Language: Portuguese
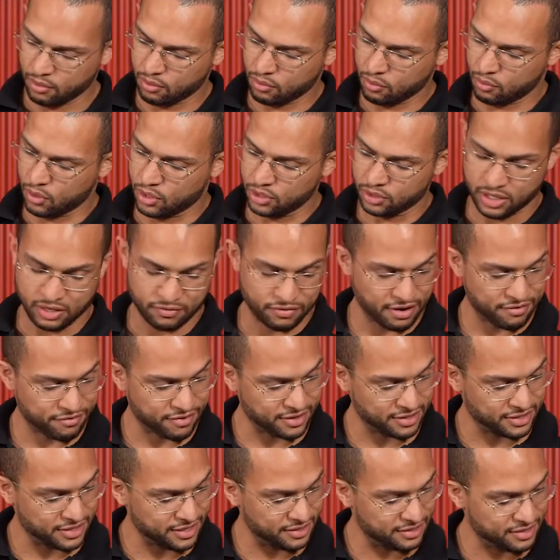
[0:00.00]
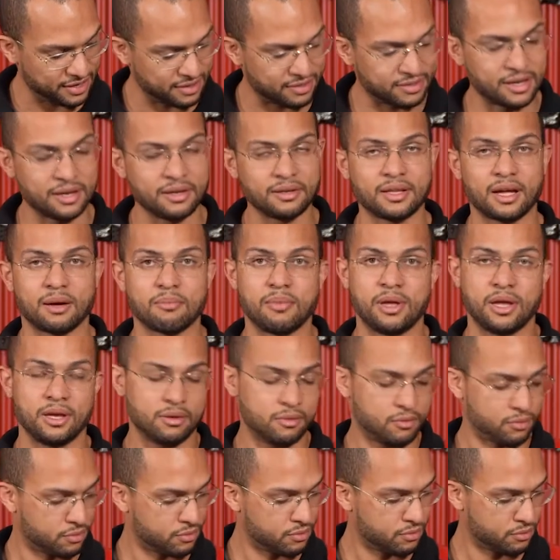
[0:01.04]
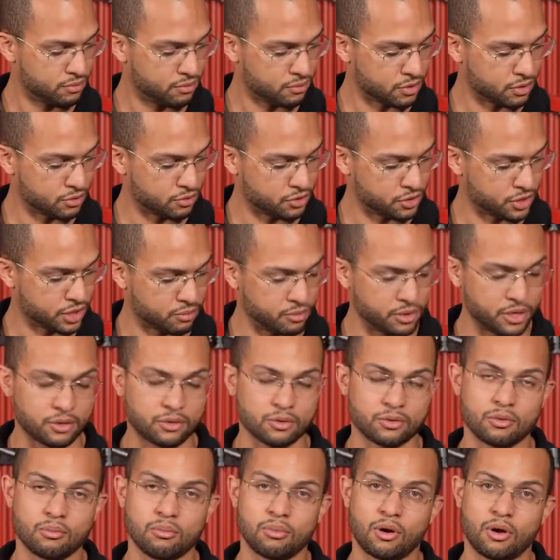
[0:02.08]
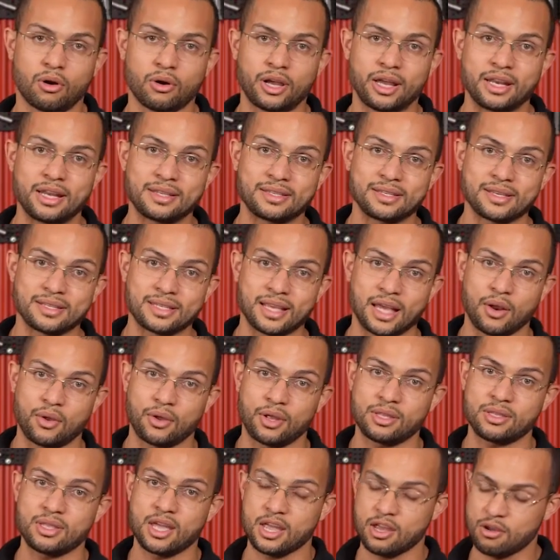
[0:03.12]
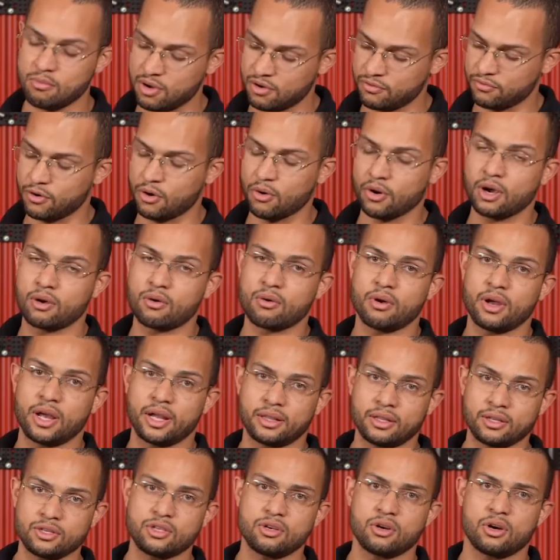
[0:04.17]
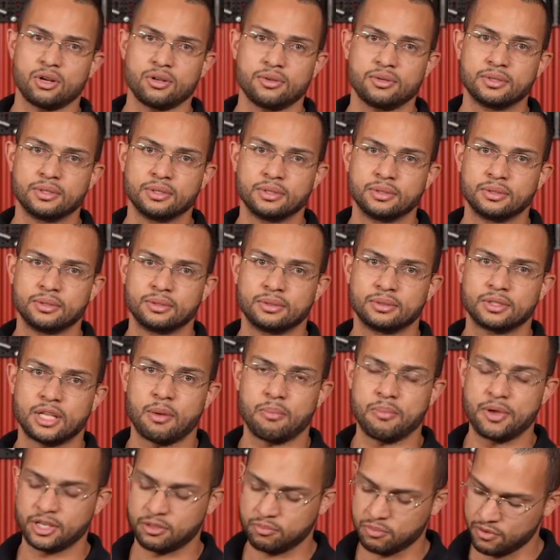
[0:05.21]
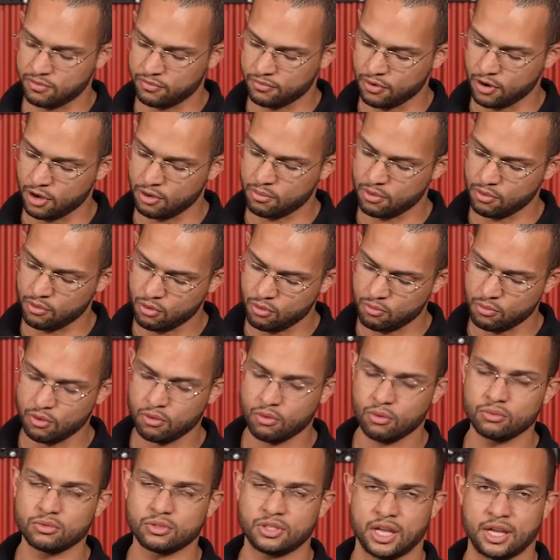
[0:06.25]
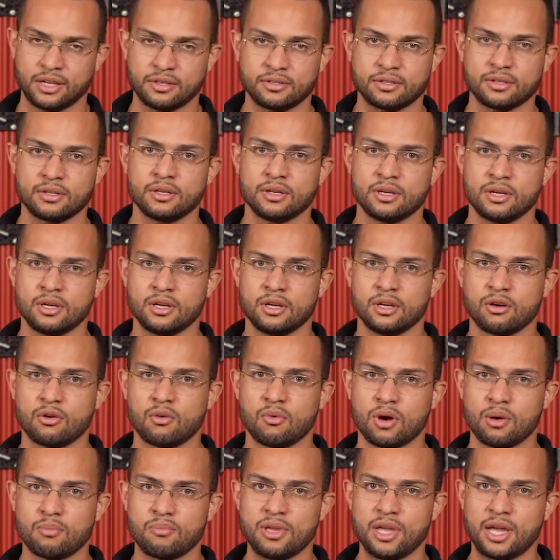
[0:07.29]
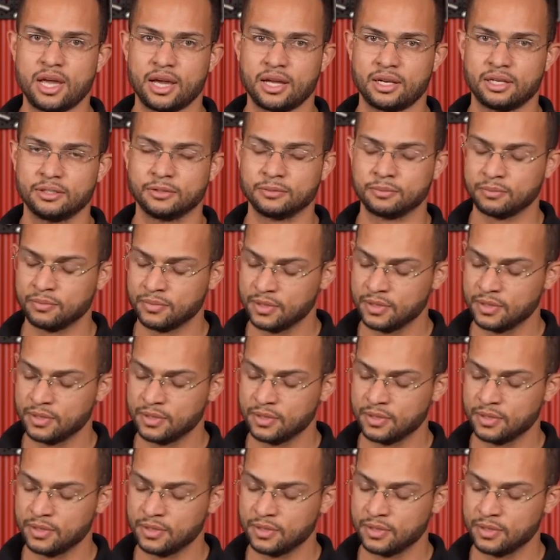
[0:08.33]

Quando ele vai fazer esse assentamento no alojamento do bloco, é necessário que tenha uma folga correta de óleo, da mesma forma como acontece com a biela.